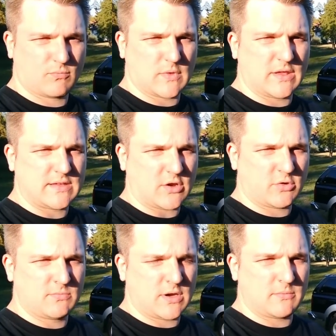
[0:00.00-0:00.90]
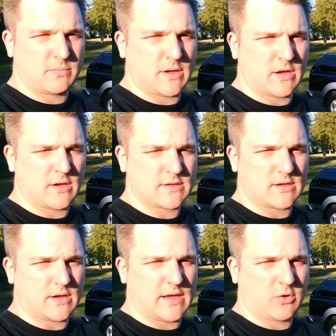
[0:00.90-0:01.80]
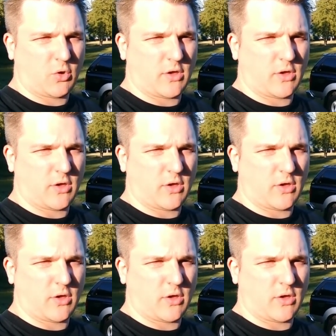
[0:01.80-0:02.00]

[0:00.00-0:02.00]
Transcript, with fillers: ich zeige euch mal ein paar Eindrücke